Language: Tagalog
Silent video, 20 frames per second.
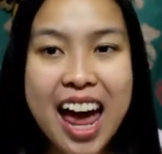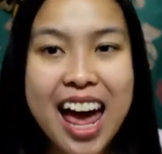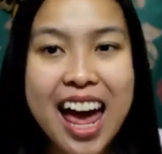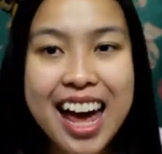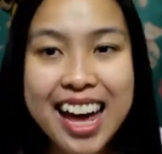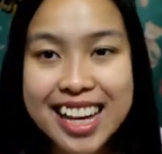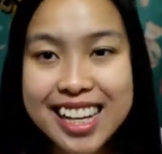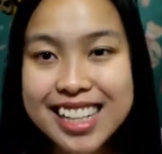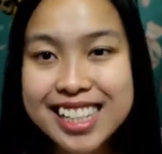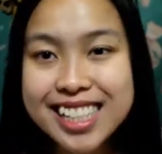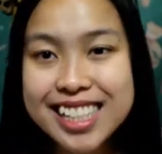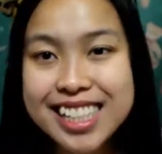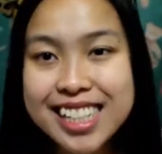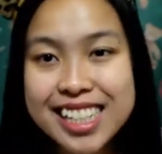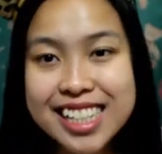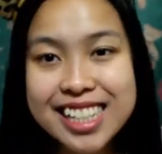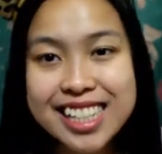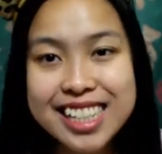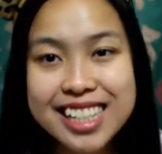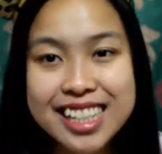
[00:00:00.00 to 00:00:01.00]
And,
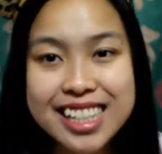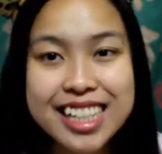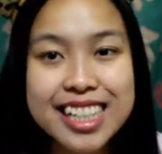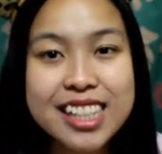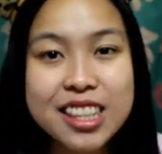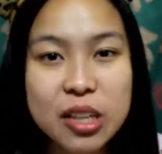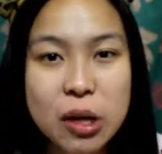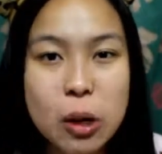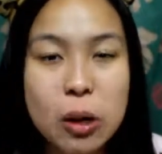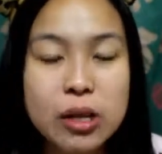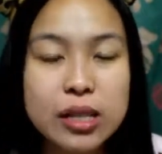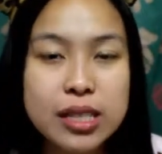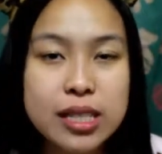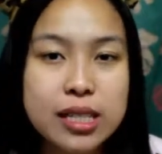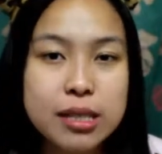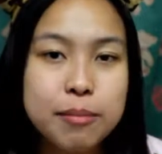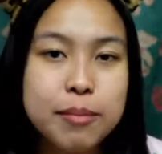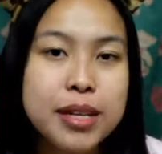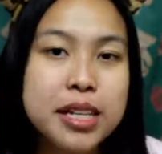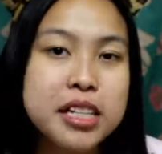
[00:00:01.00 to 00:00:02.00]
dito,
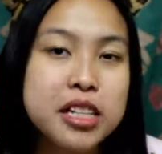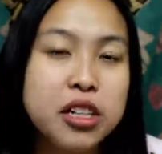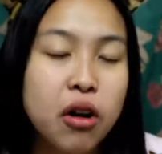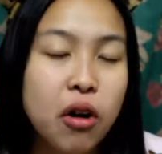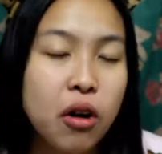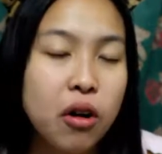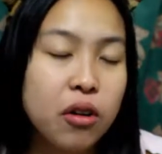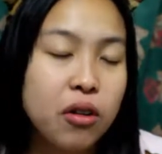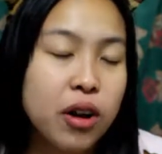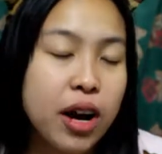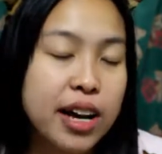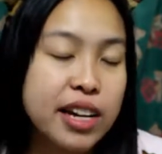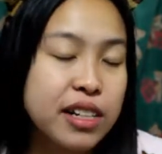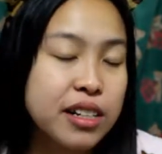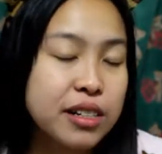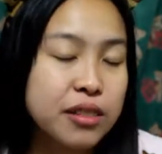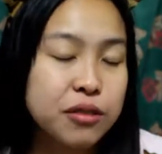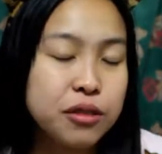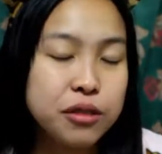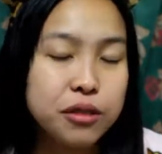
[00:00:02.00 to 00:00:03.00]
sasabihin ko kung ano
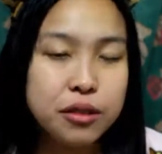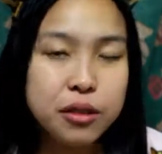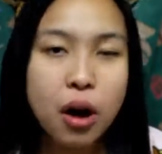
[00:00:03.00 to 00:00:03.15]
yung